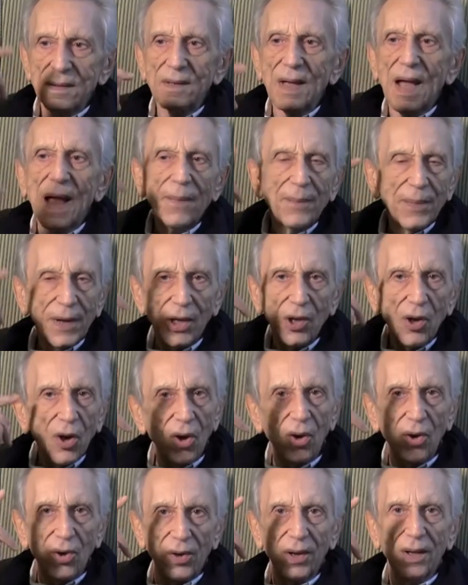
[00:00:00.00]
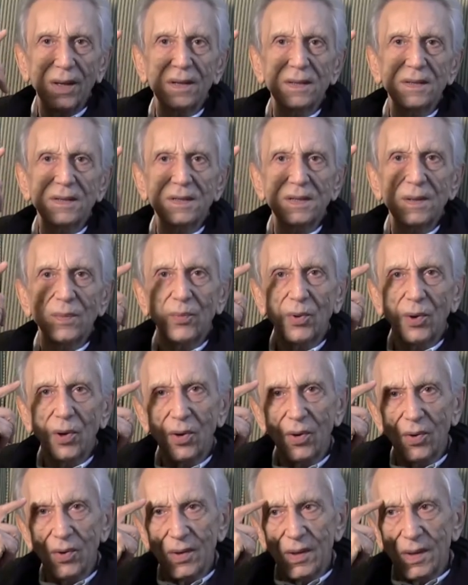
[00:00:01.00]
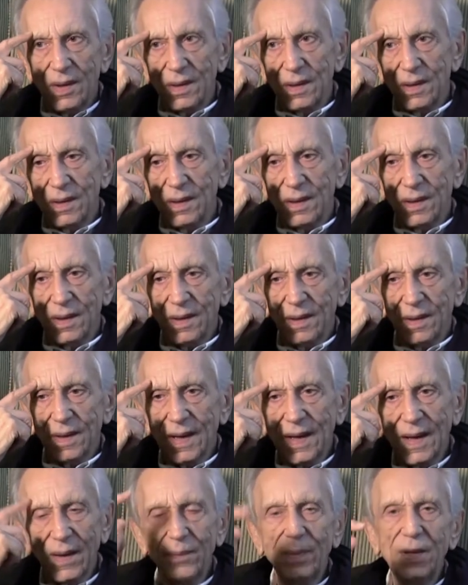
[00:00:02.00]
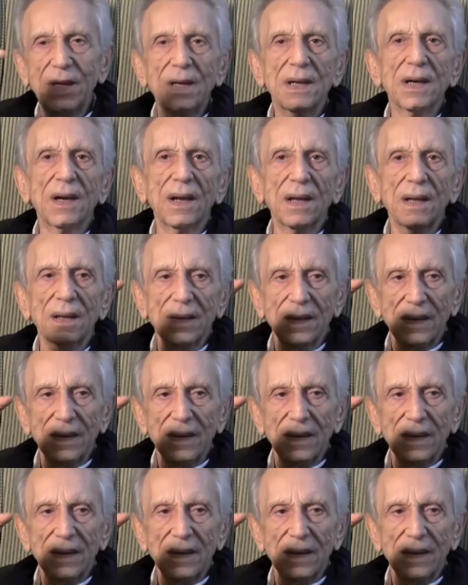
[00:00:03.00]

a priori si può eh, capire